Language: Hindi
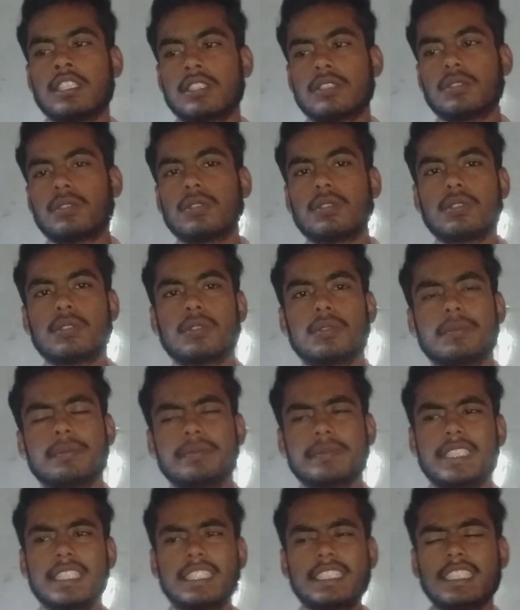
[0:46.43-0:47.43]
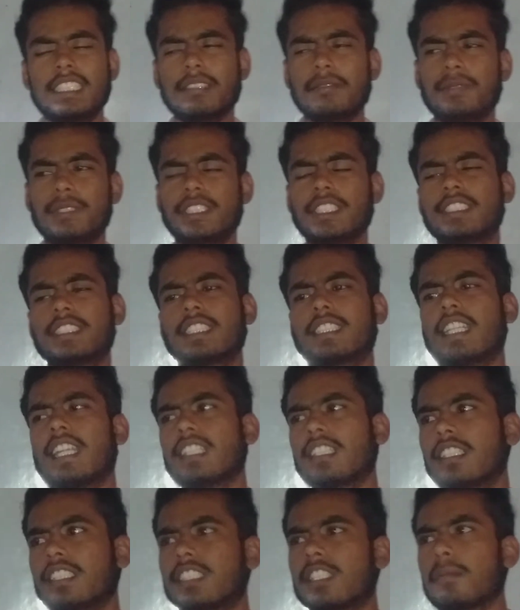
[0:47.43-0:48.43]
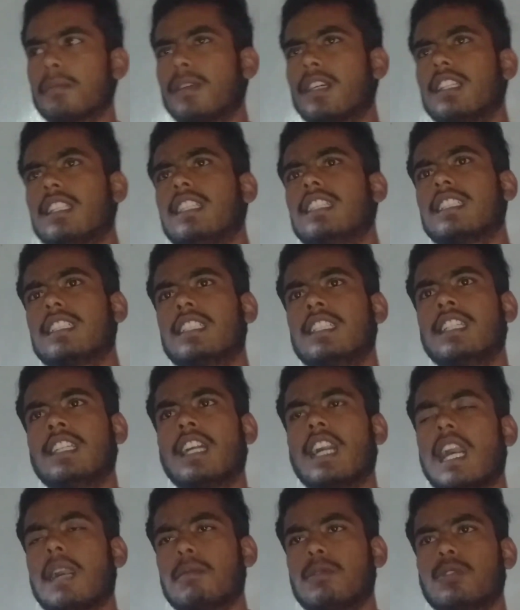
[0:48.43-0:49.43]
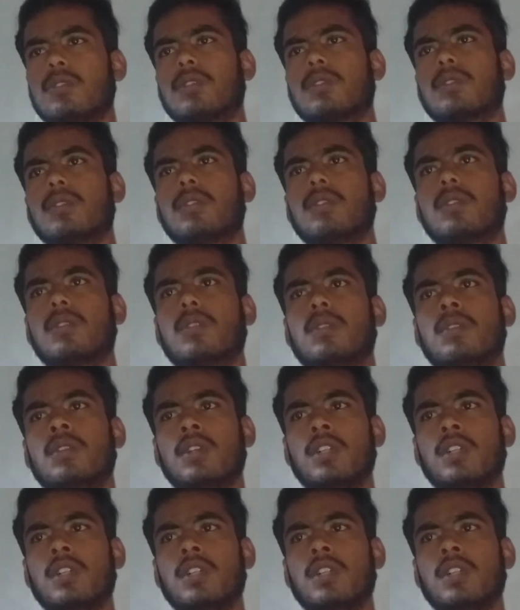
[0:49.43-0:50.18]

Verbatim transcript: तो देखिए फिजिक्स स्टार्ट करने से पहले आप लोग को